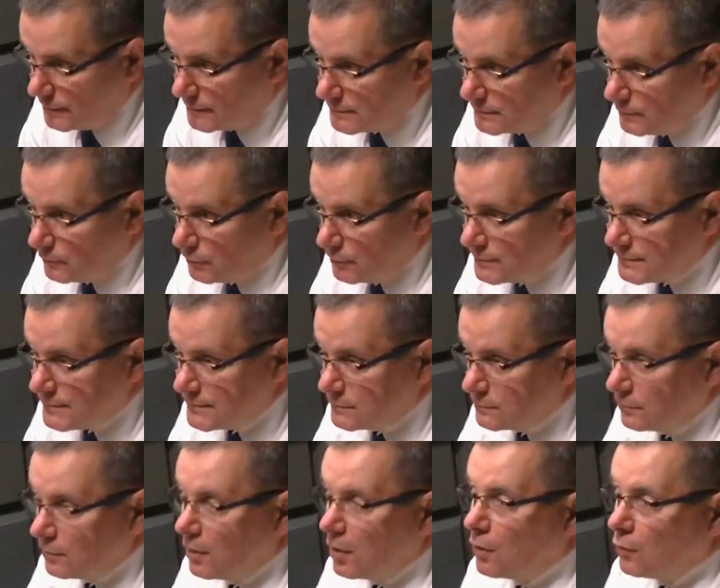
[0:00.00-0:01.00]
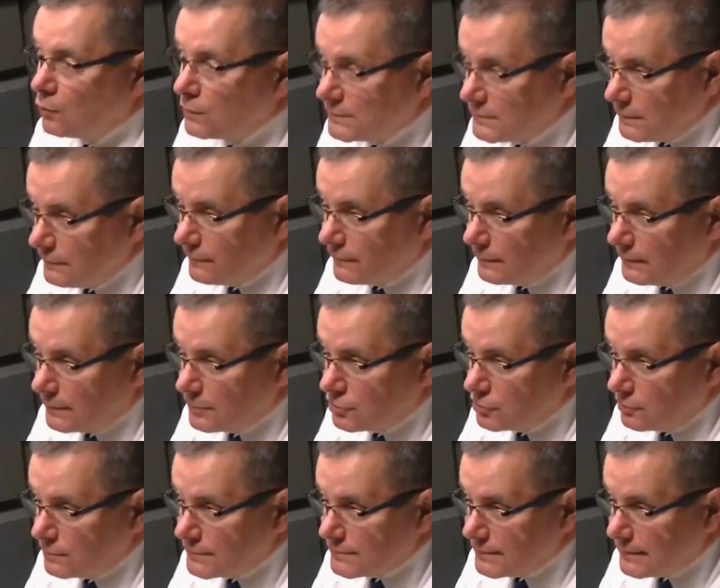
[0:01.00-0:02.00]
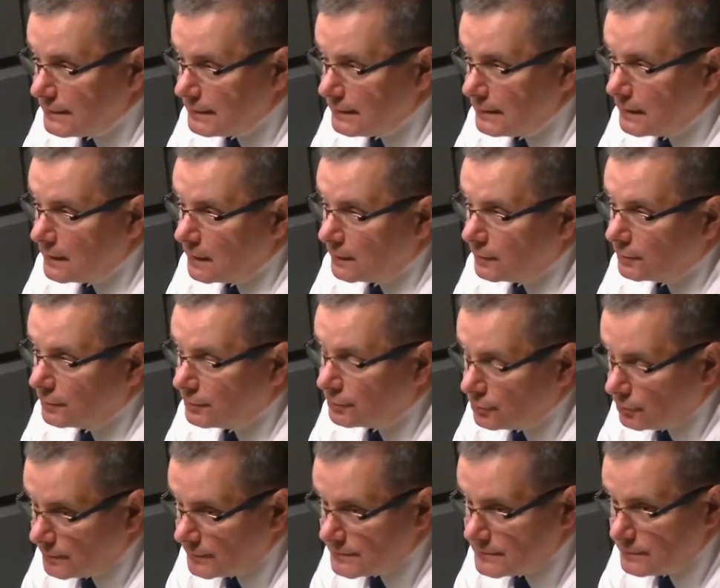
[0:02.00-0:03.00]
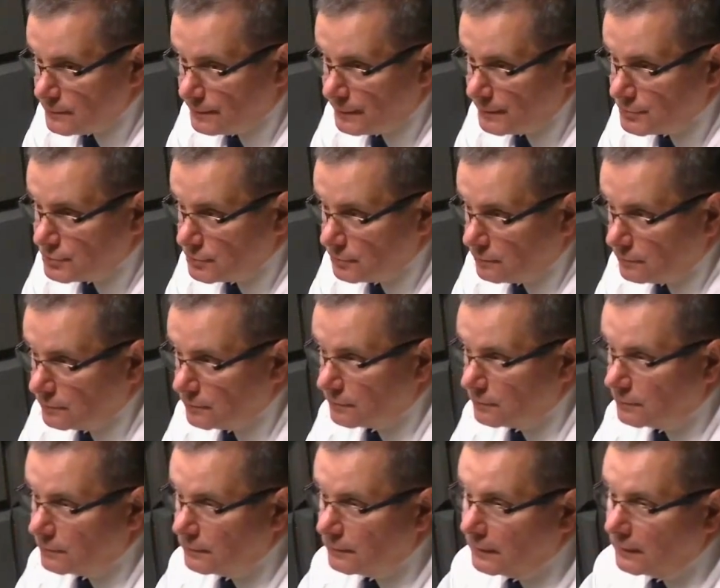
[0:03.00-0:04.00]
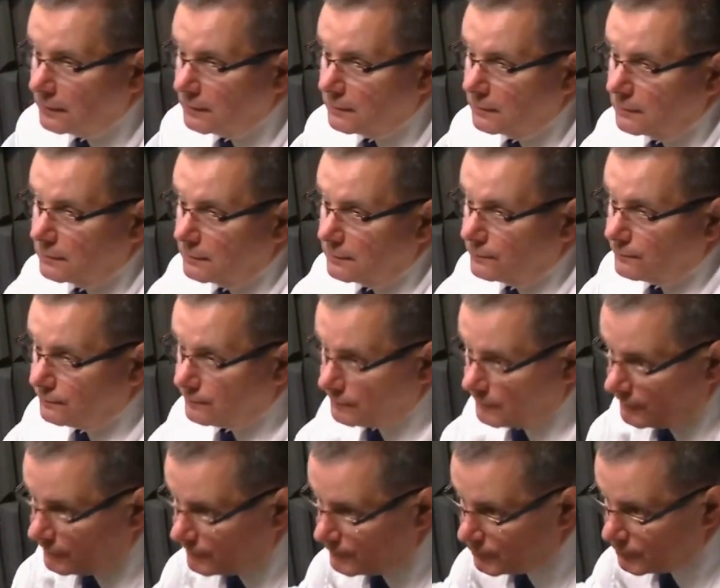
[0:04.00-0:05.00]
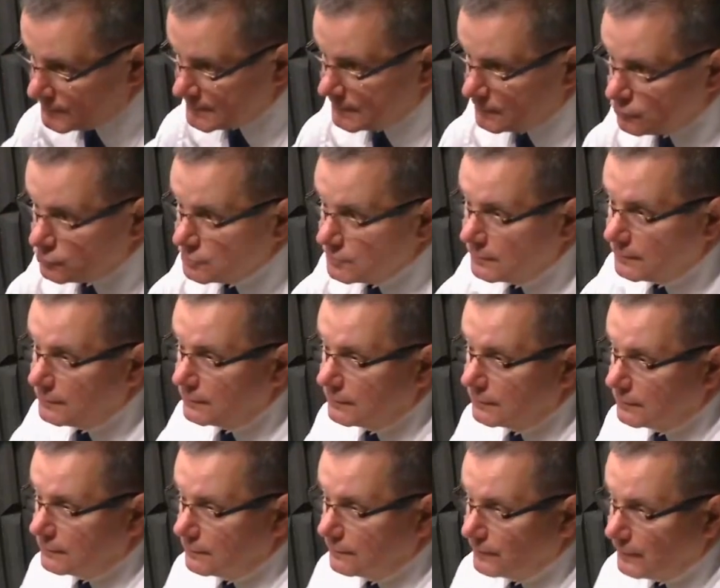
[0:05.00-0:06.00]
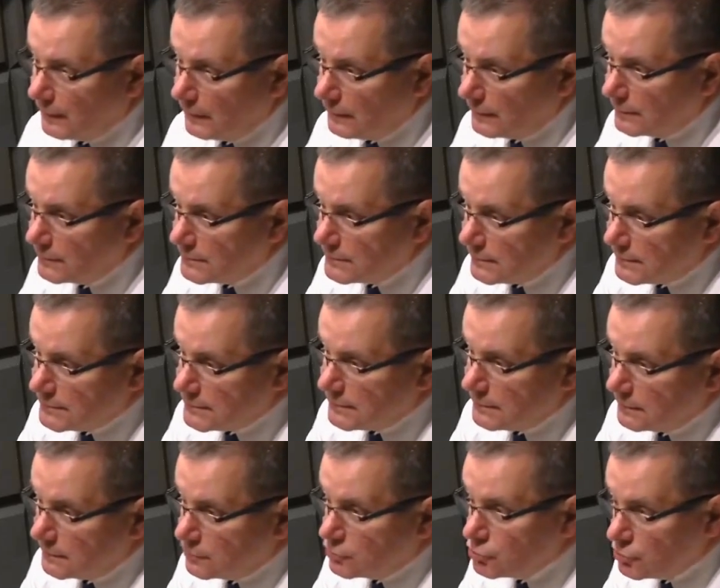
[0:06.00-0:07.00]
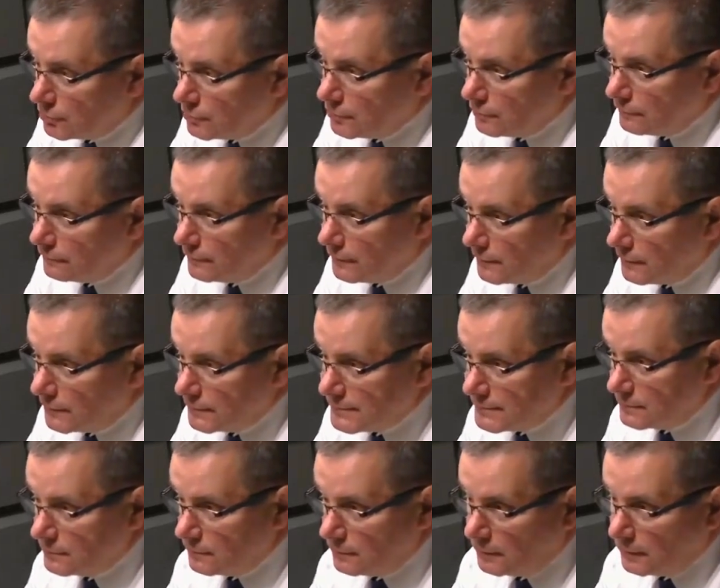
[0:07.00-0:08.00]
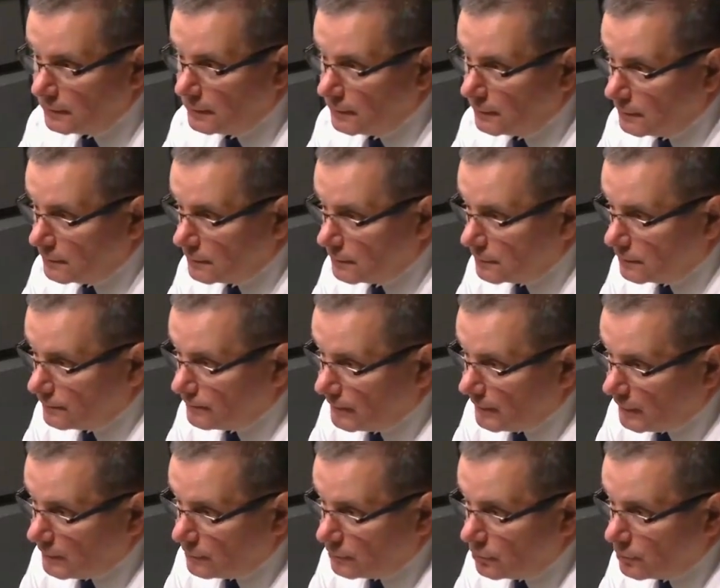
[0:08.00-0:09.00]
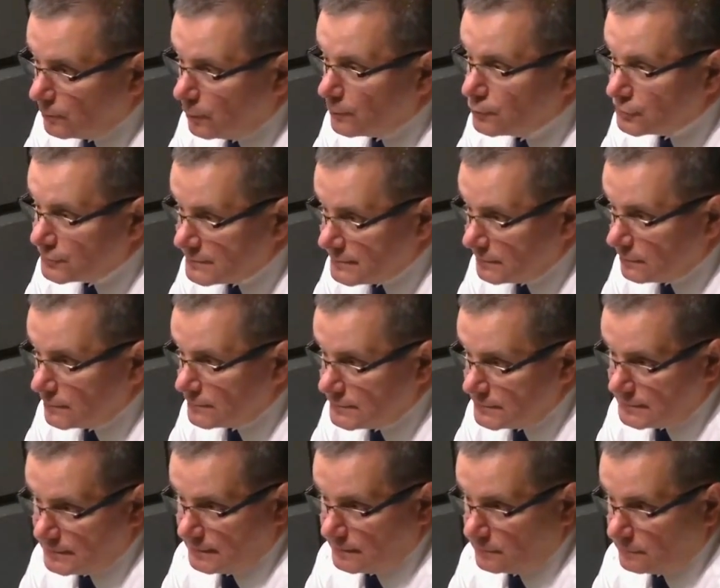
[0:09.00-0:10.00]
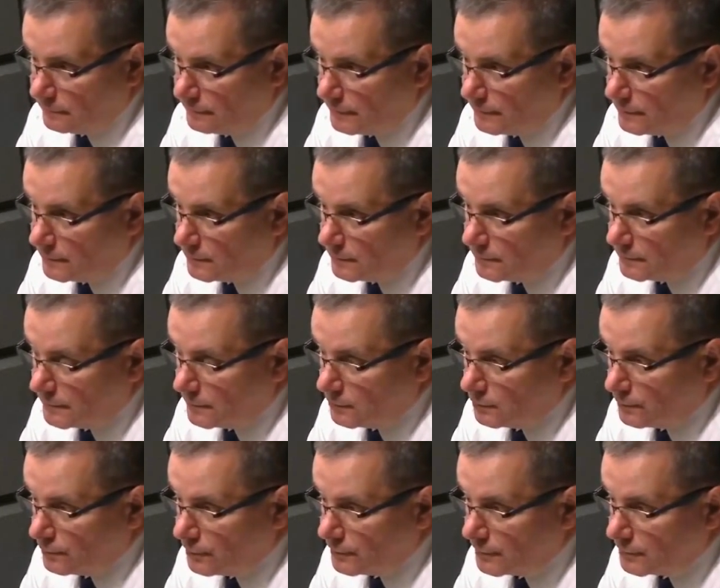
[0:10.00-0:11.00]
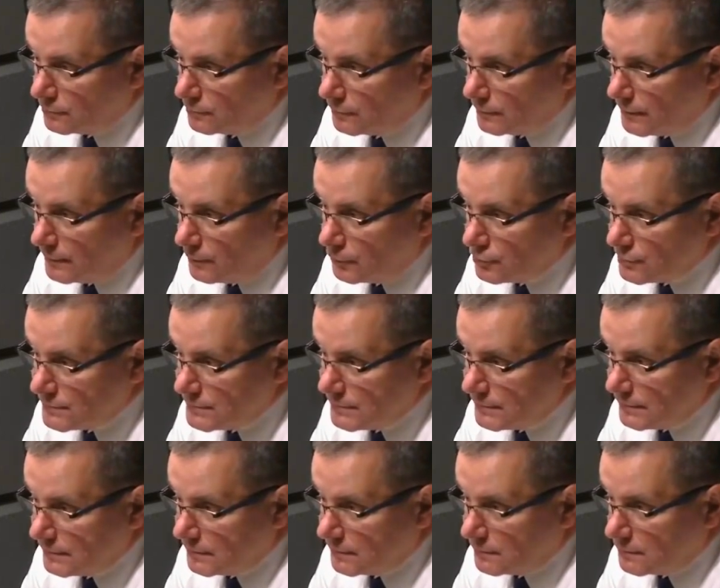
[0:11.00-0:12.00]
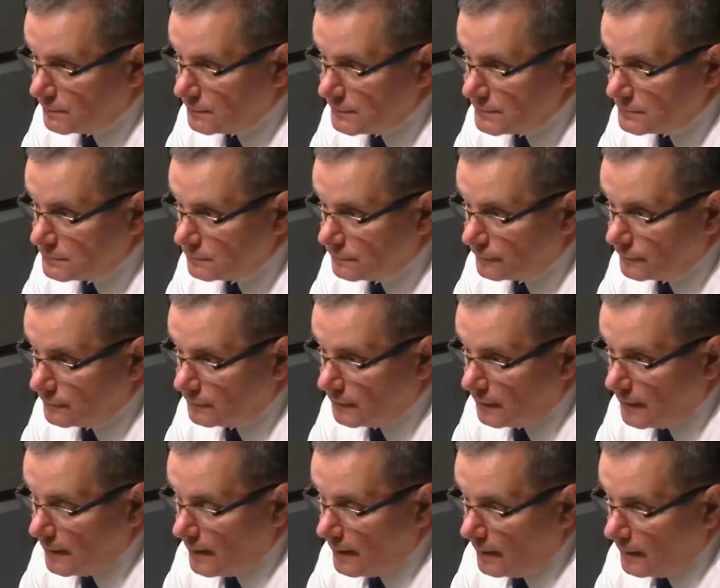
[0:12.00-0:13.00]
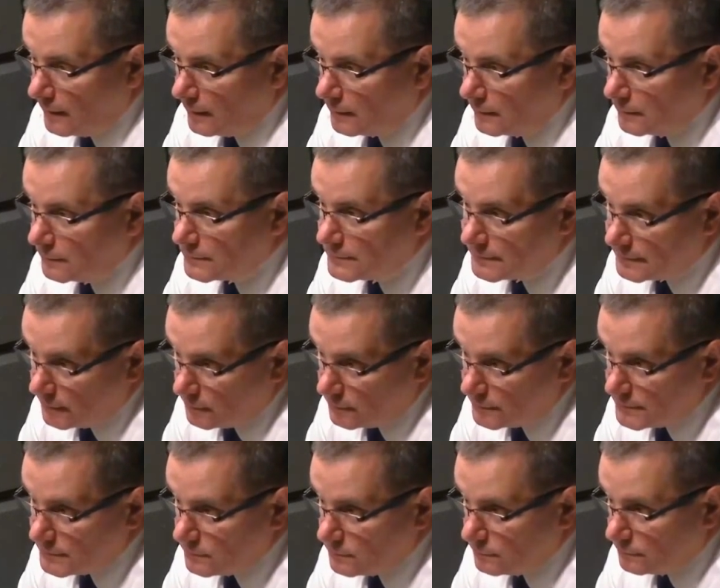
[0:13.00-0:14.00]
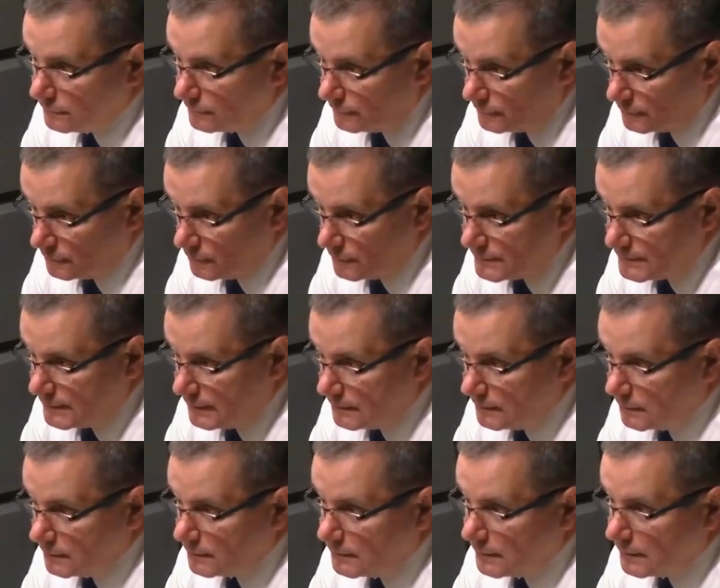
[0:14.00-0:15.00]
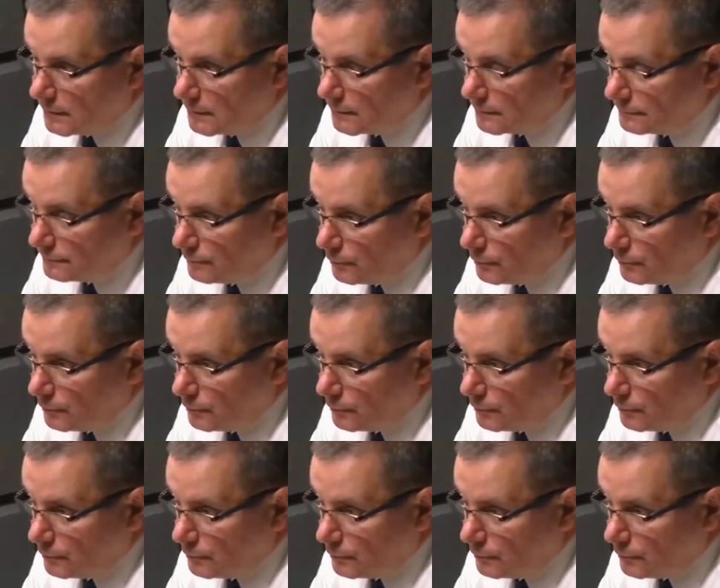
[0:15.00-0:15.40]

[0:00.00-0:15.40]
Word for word: reasumując, jest to ustawa dla Śląska tak. i to jest, bym powiedział, e, e, w procedurze e, legislacyjnej rządowej jest to krok poprzedzający skierowanie tego projektu na posiedzenie Rady Ministrów i z tego, co w ostatnich dniach